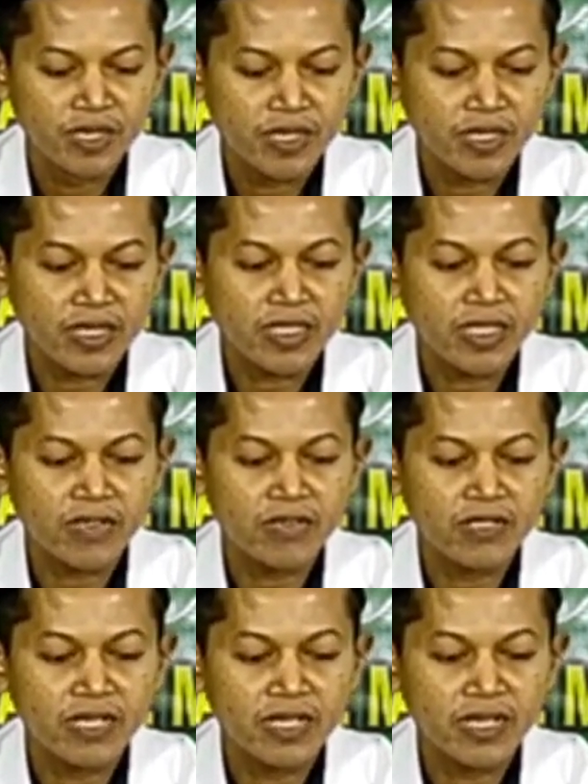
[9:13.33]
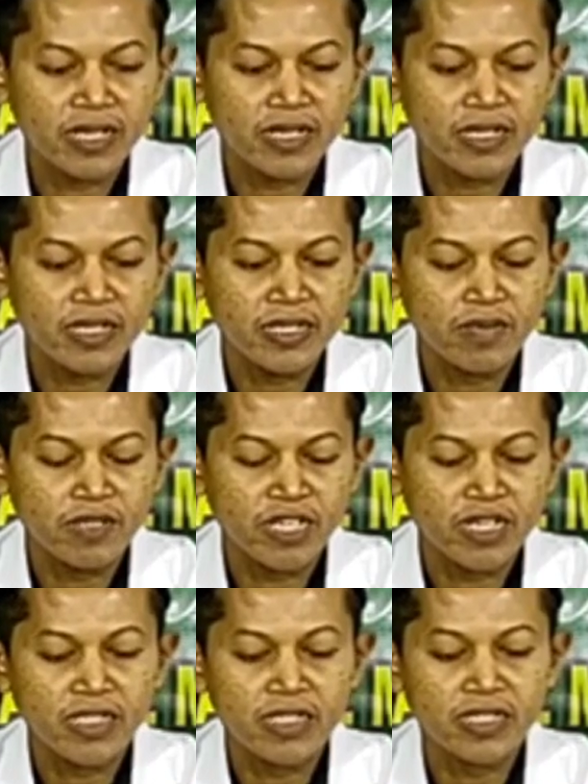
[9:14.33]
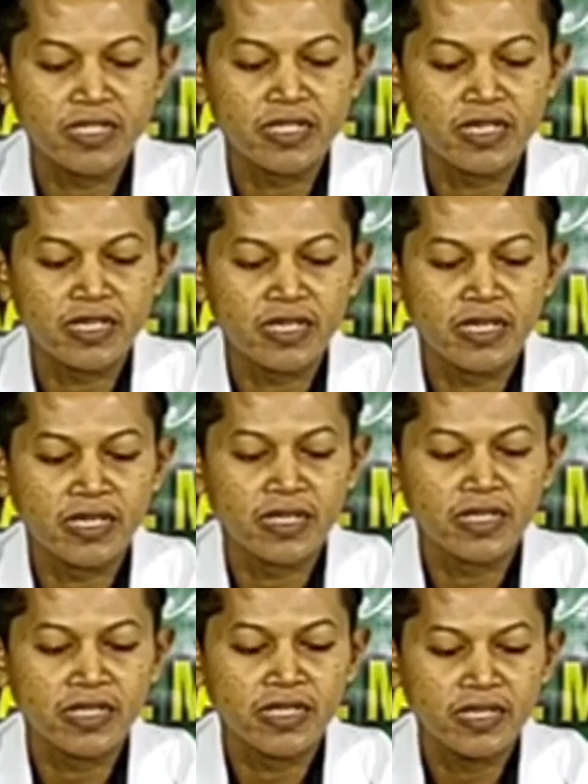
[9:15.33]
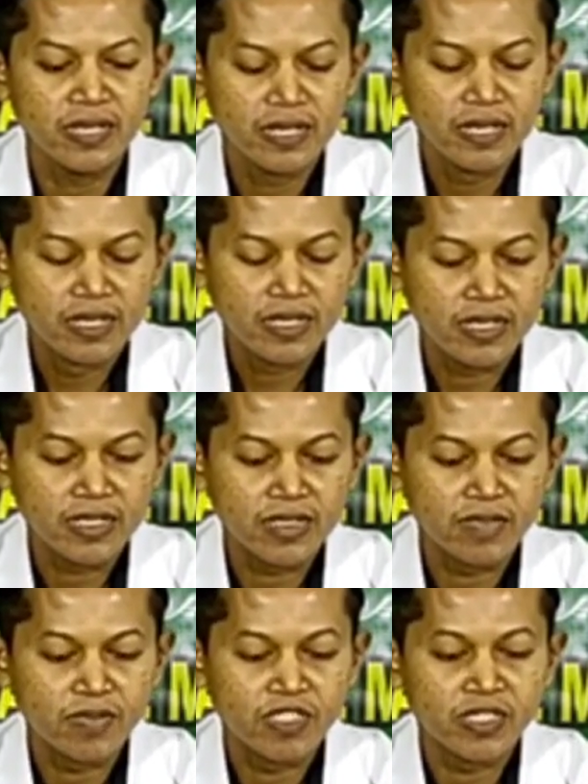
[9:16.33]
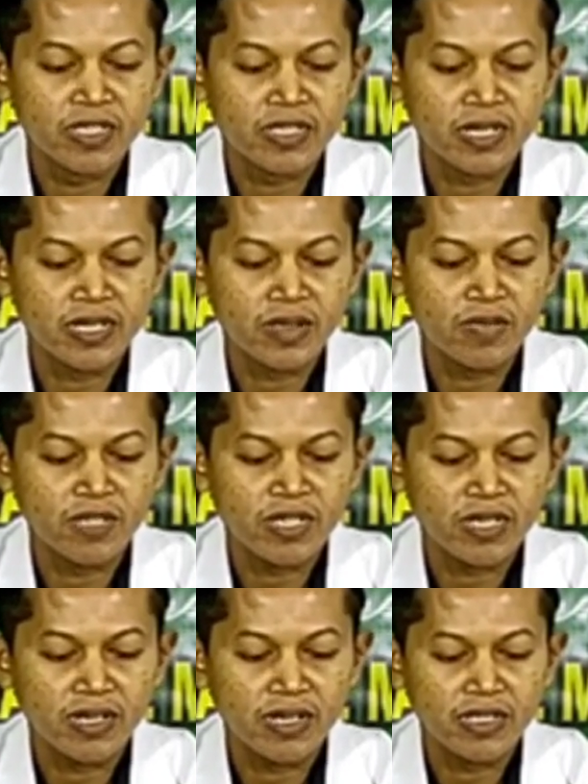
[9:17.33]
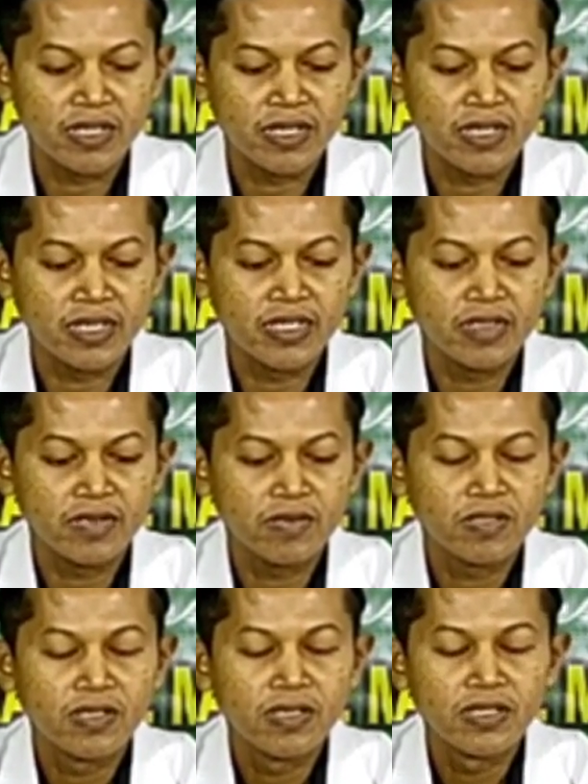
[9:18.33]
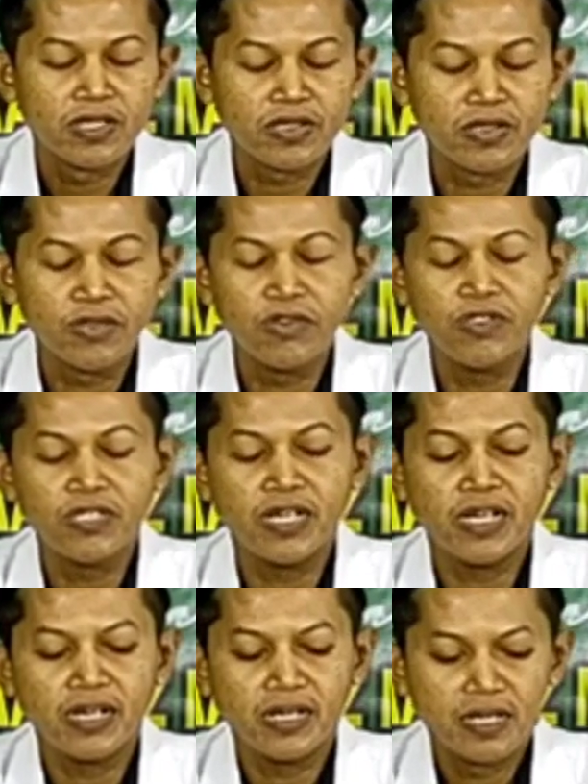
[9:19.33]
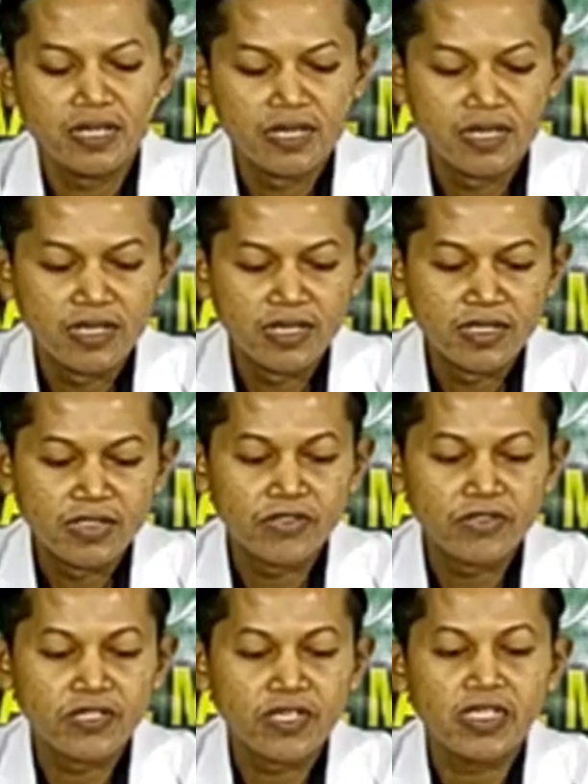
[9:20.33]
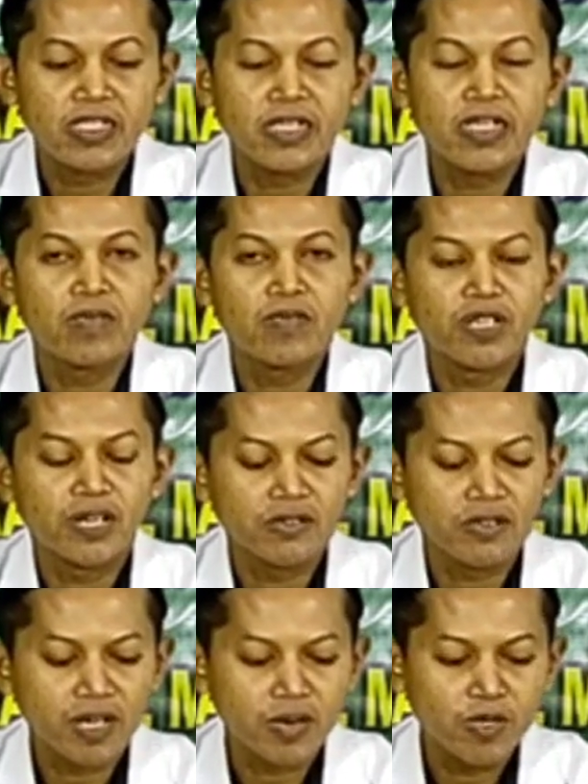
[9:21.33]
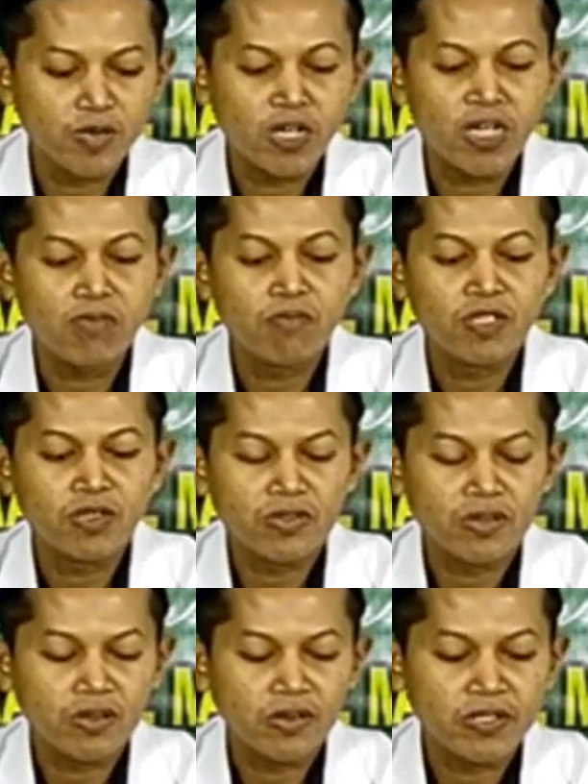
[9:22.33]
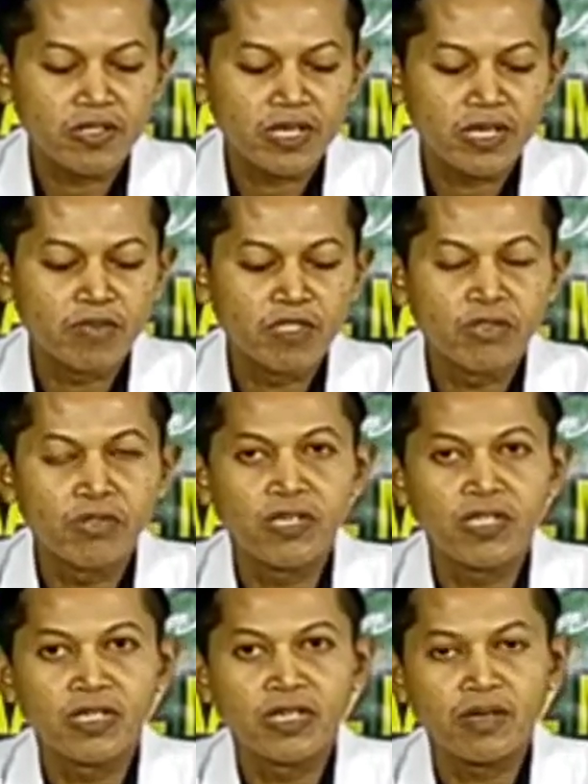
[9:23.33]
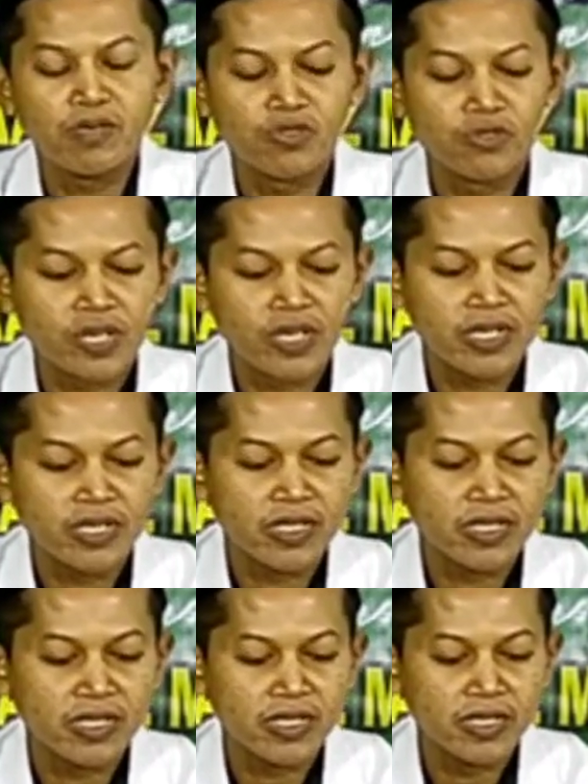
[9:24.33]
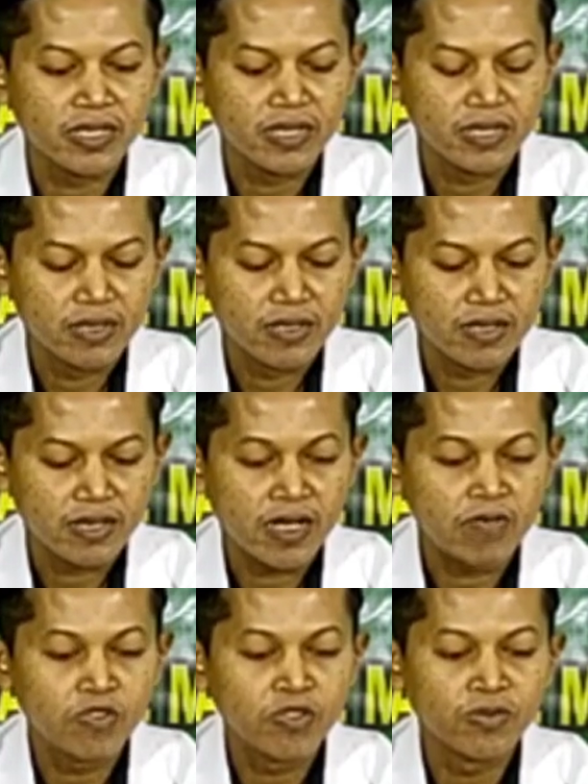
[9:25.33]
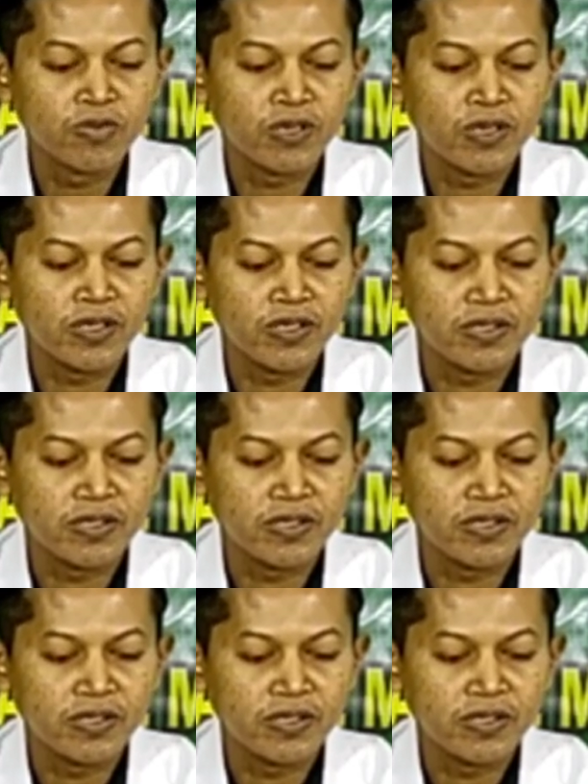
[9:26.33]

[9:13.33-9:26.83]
kita tahu dan yakin meyakini dengan hati dan menjelaskan kepada yang lain sesungguhnya junjungan kita Nabi Agung Nabi Muhammad SAW itu adalah putra dari Abdullah